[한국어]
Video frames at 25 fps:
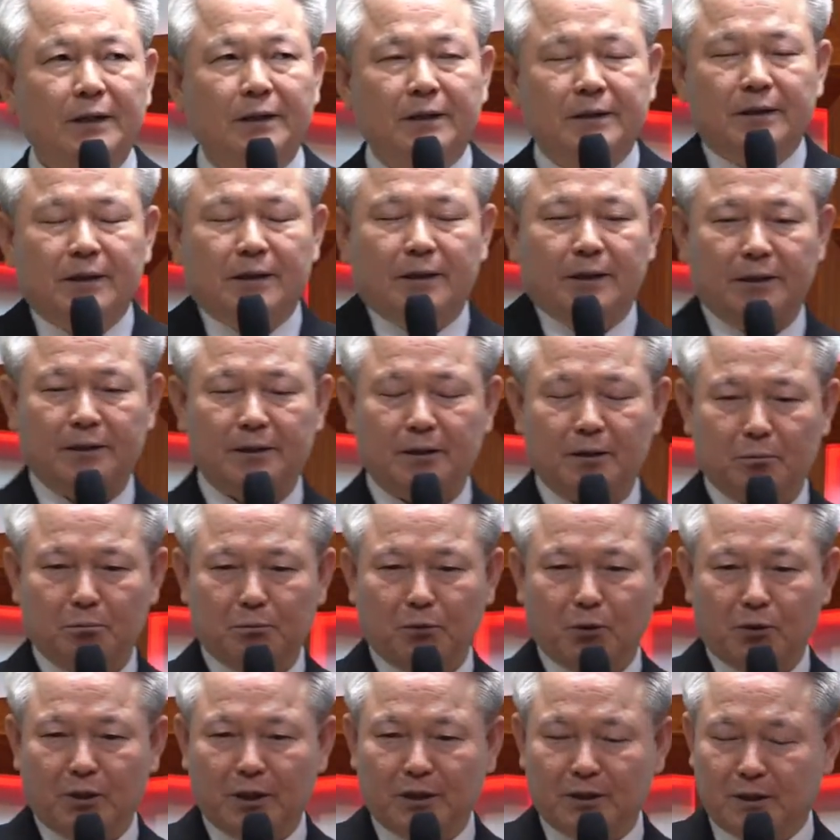제가 이렇게
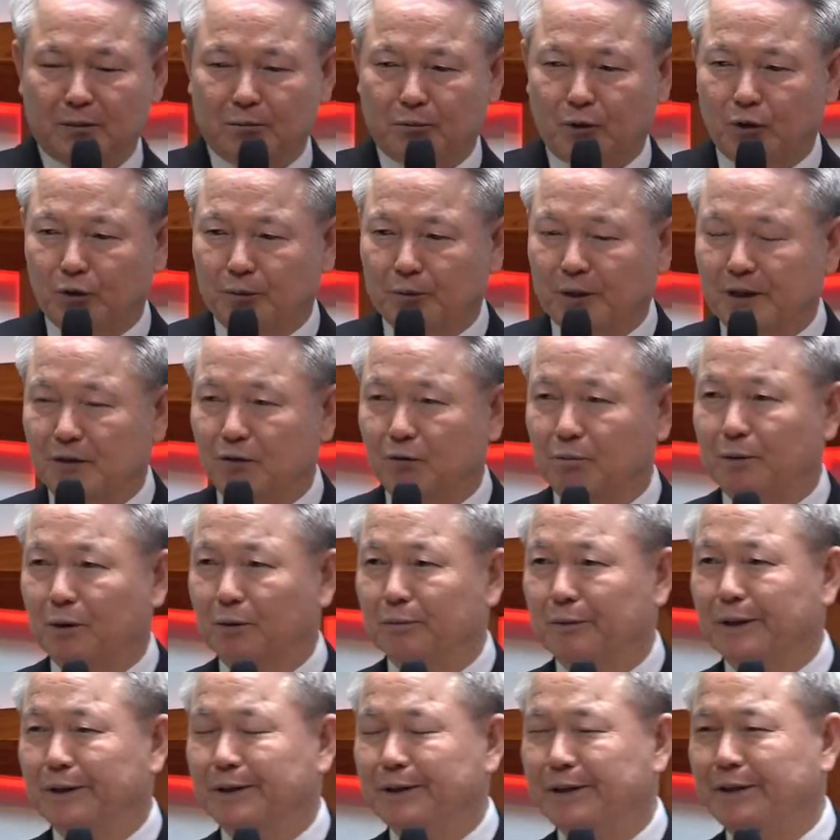목회자 모임에도
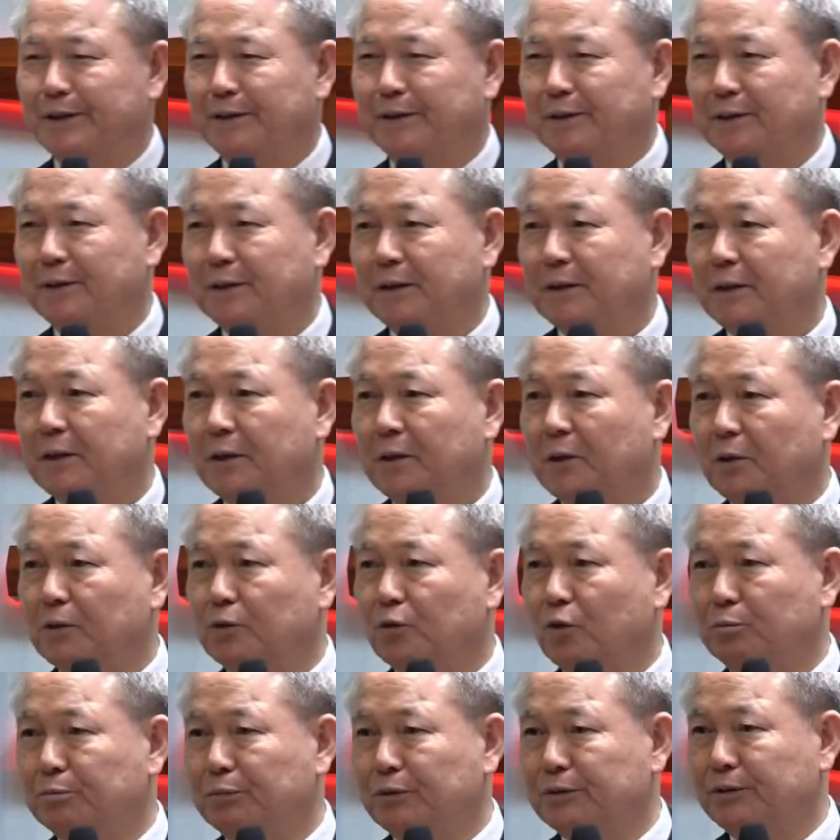보면요.
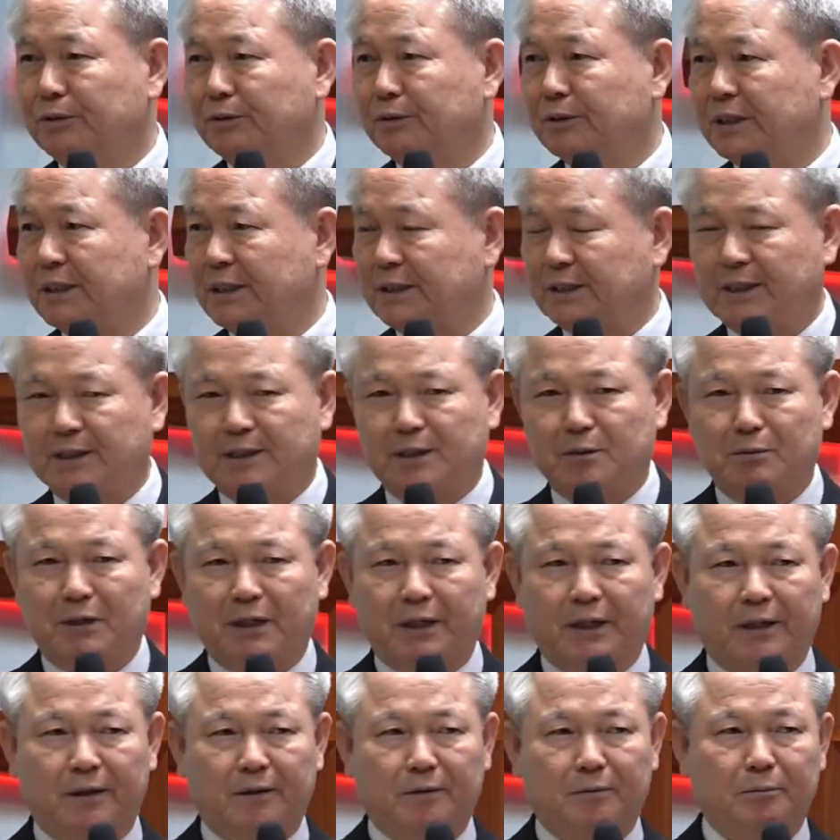어떤 분들은 시키기만
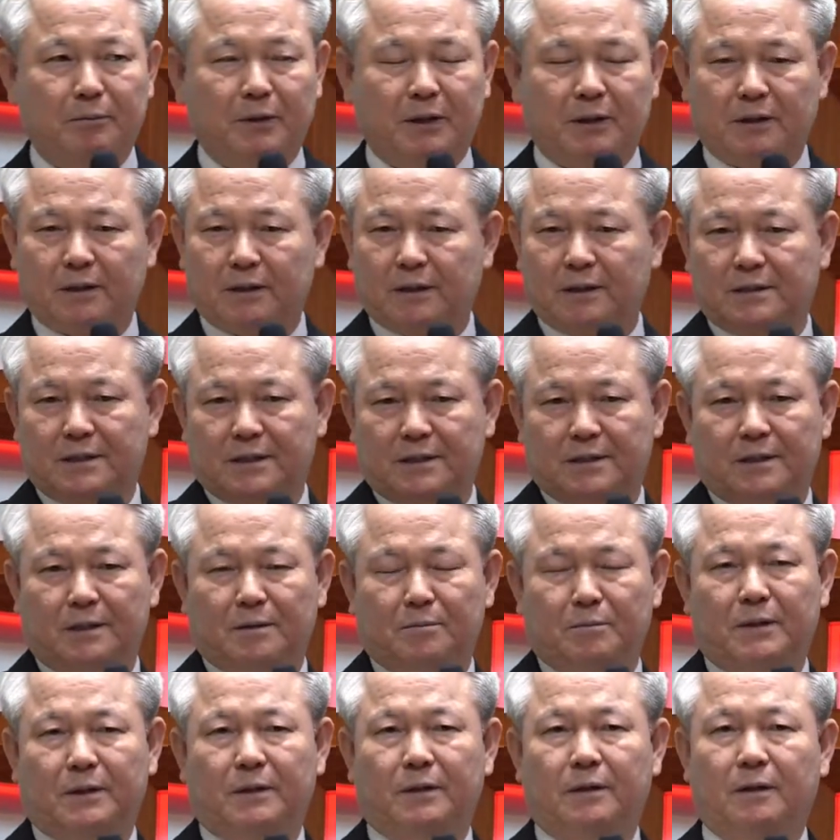해요. 막 시키기만
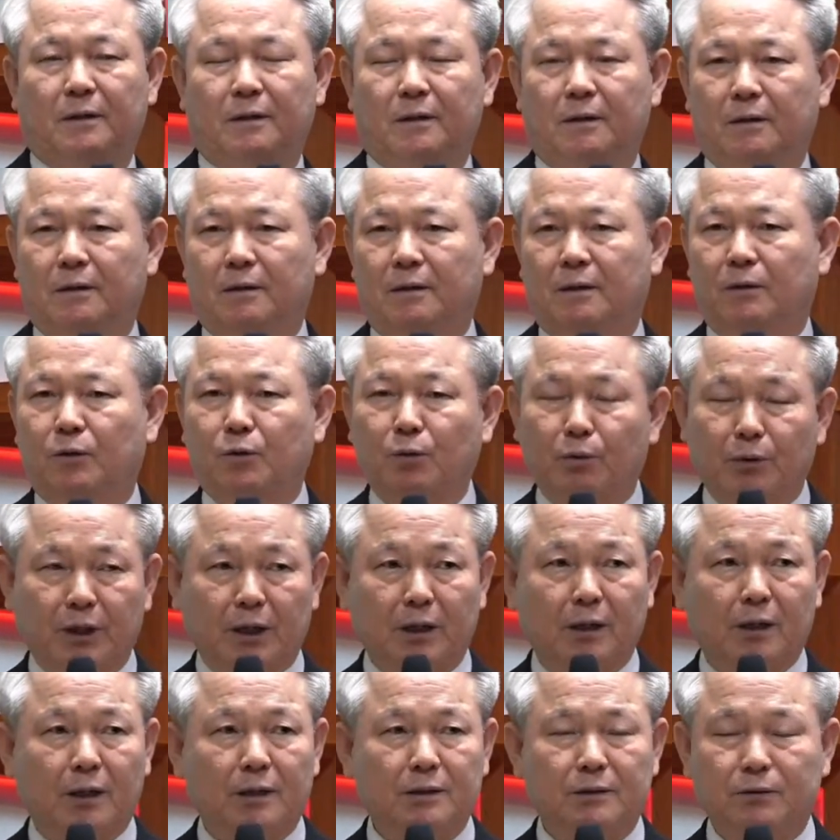해요. 교회
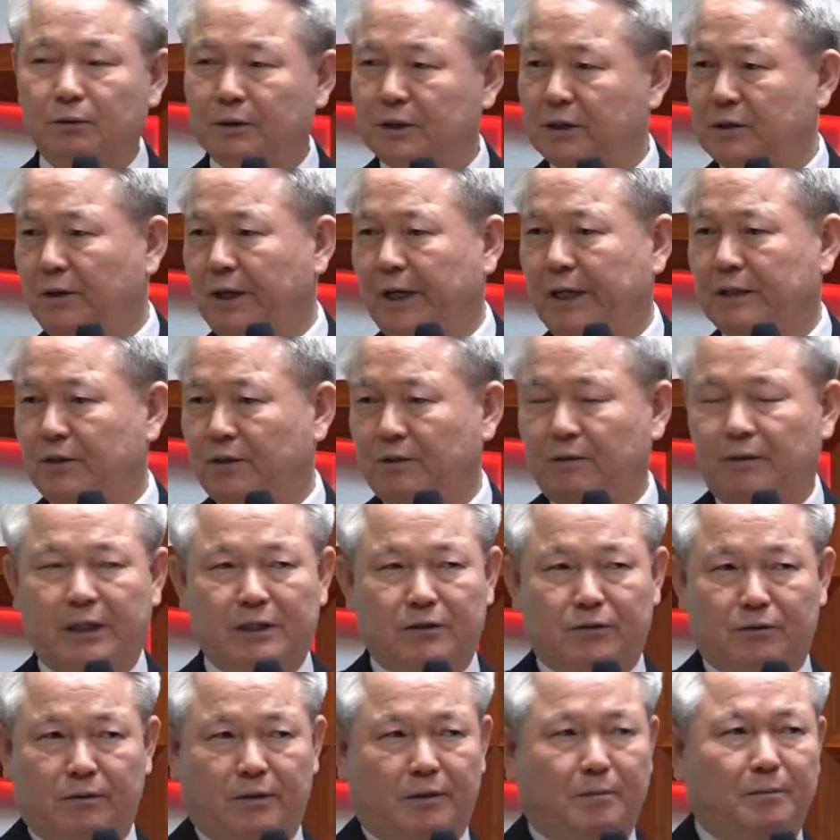가가지고 이거 해, 저거 해,
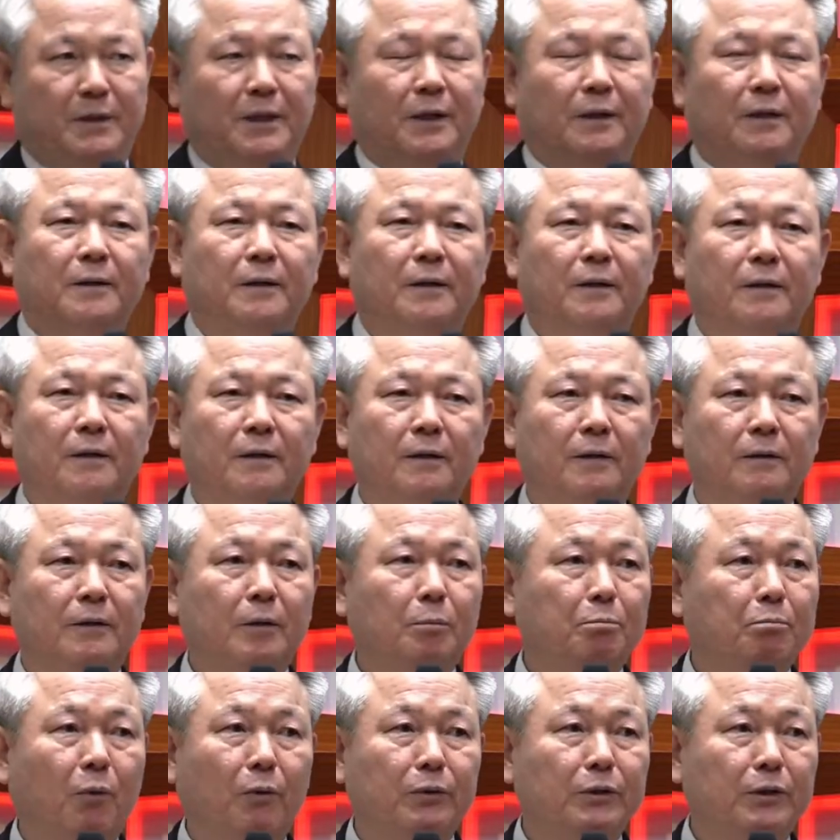저거 해.
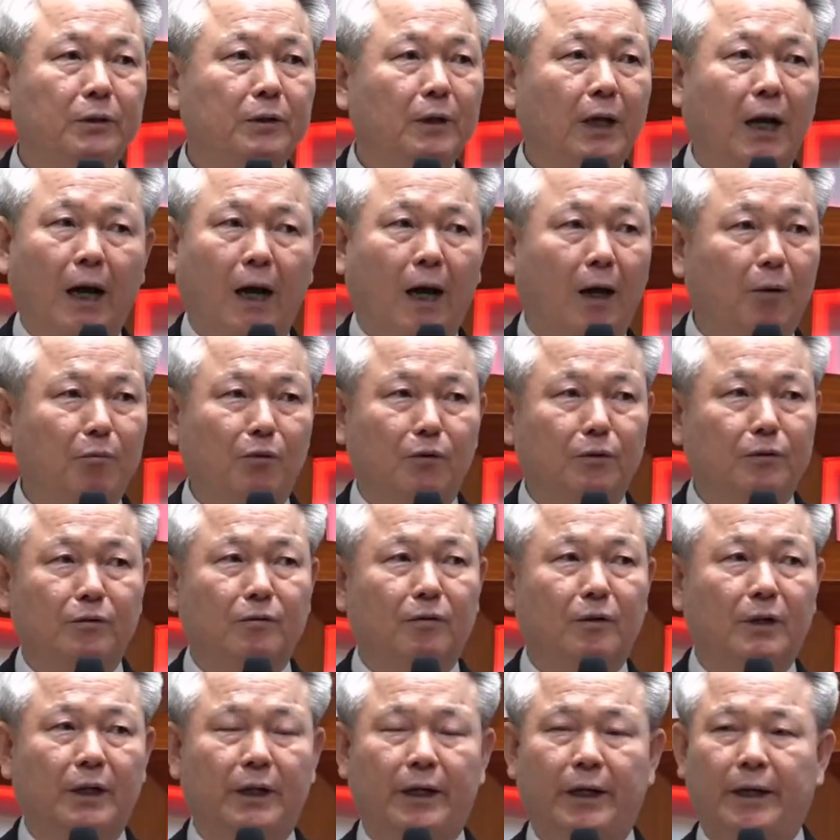근데 본인은
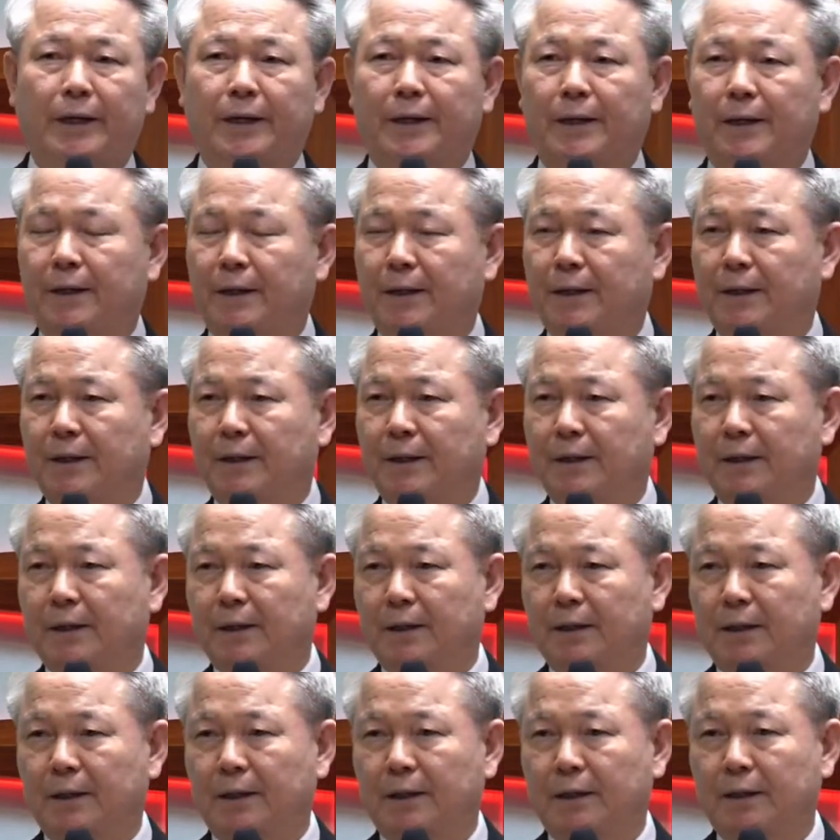아무것도 안 해.
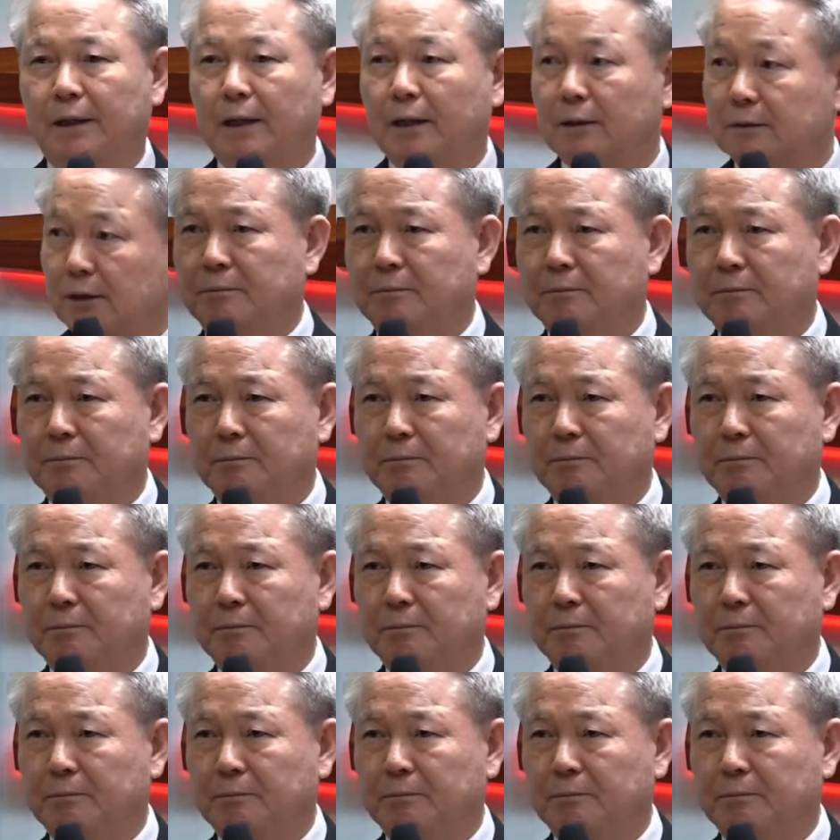내가 그래서